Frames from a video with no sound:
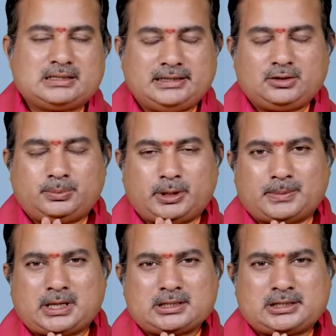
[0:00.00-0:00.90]
శ్రీ గురు
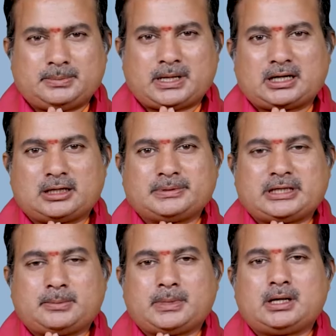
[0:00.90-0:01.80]
బ్రహ్మ శ్రీ
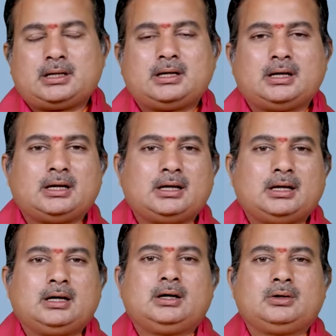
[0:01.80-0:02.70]
మహాగణపతి నమ
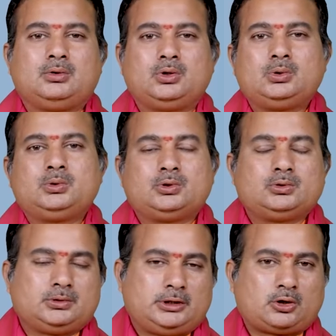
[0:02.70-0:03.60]
గురువు
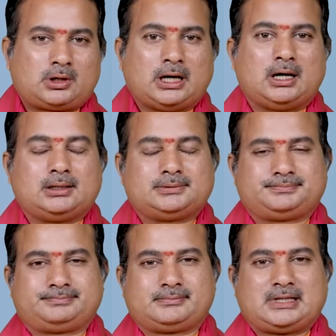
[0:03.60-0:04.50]
యొక్క
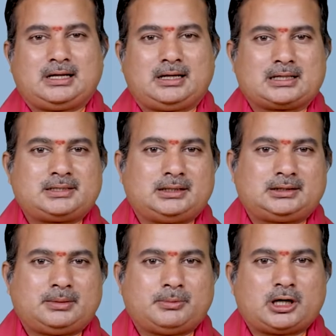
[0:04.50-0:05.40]

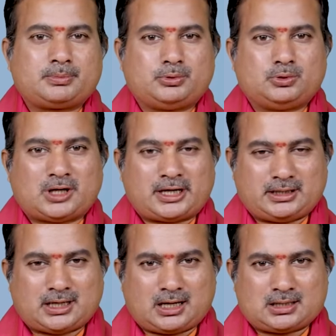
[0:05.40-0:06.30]
నక్షత్ర మార్పు
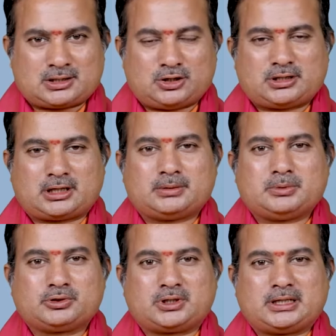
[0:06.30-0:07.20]
అనేది ఆగస్టులో
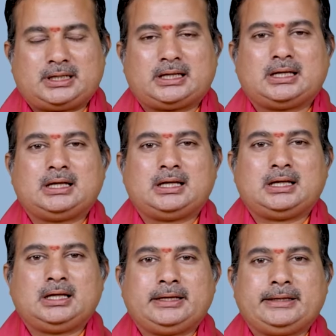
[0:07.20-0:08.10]
జరగబోతున్నది
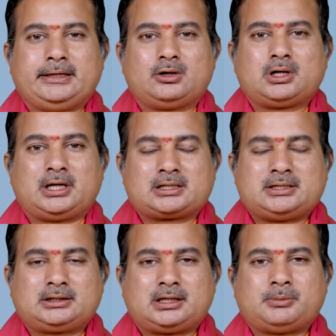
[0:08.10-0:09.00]
ఈ యొక్క
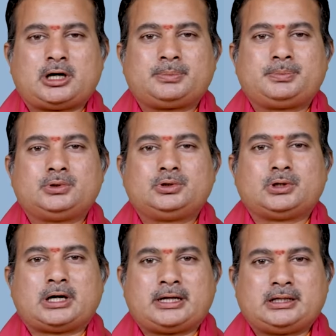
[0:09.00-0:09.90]
నక్షత్ర మార్పు
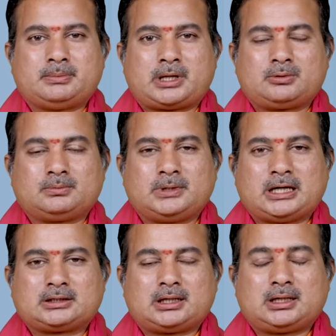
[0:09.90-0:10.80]
అనేది మనం
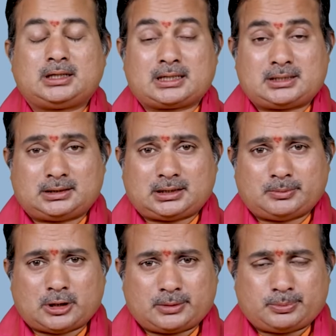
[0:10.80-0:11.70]
గత నక్షత్ర
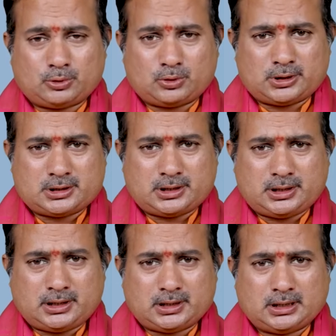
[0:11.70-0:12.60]
మార్పు గురించి
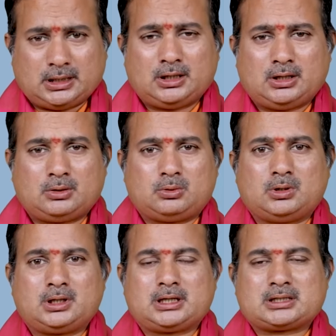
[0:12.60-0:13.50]

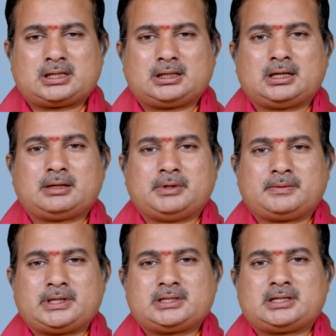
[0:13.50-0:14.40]
కూలంకషంగా
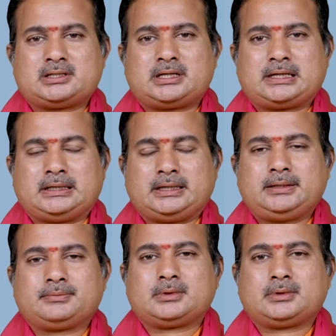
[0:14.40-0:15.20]
వివరించడం జరిగింది